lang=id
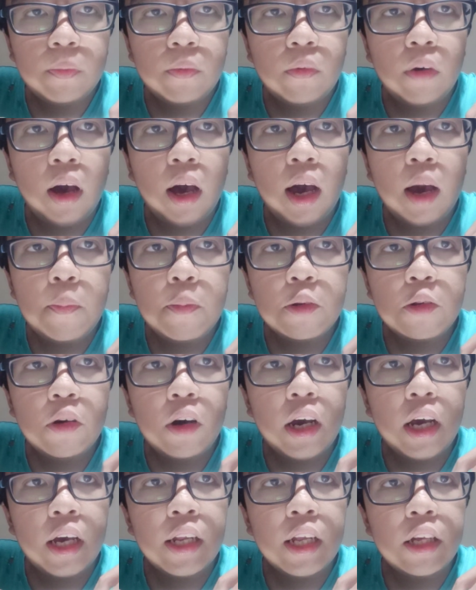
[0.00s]
harap itu
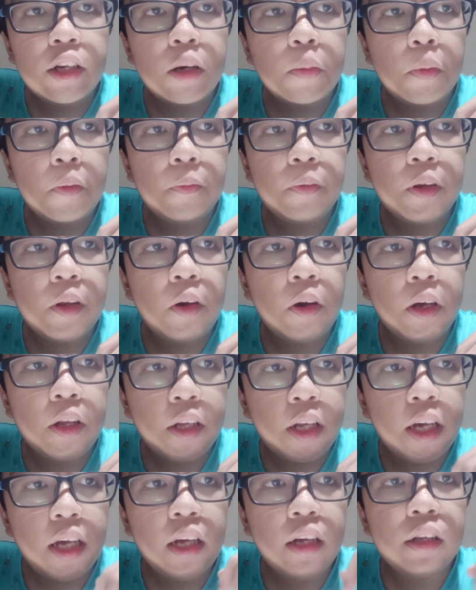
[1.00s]
kalian enjoy video
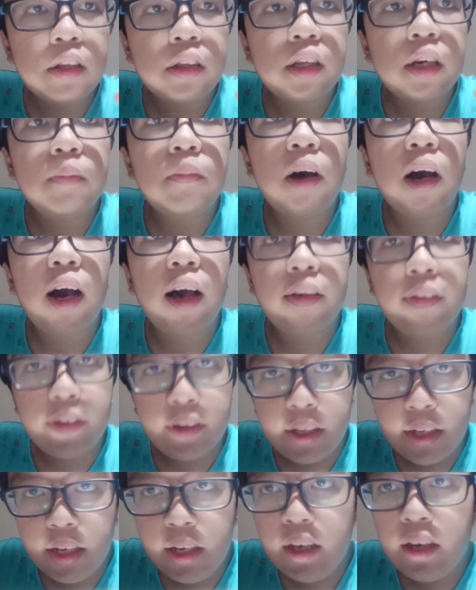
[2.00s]
ini terima
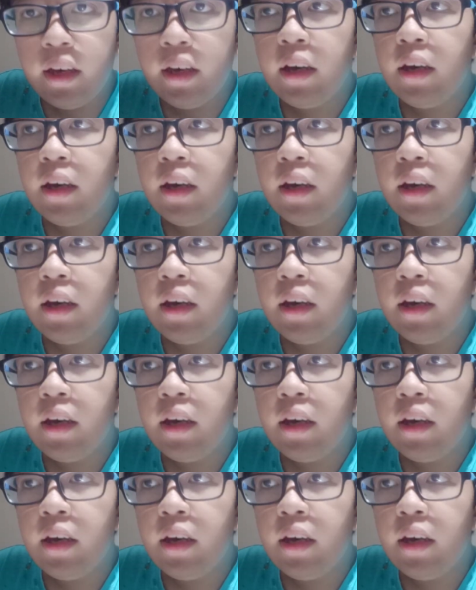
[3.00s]
kasih